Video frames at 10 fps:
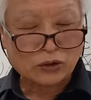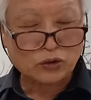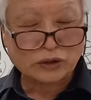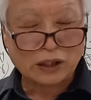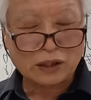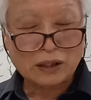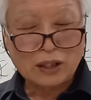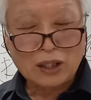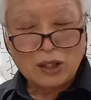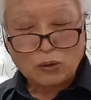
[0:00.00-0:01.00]
숙자는
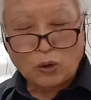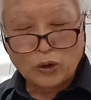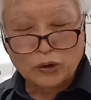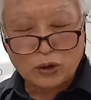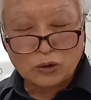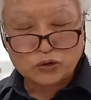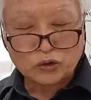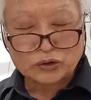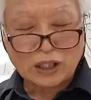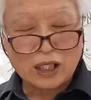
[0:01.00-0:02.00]
고요로울
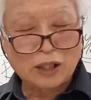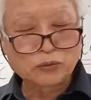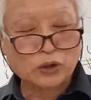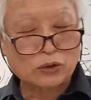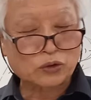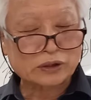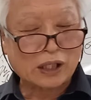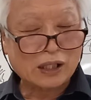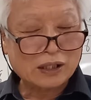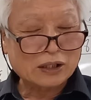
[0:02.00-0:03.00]
숙자, 엄숙할
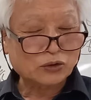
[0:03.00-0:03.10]
숙자.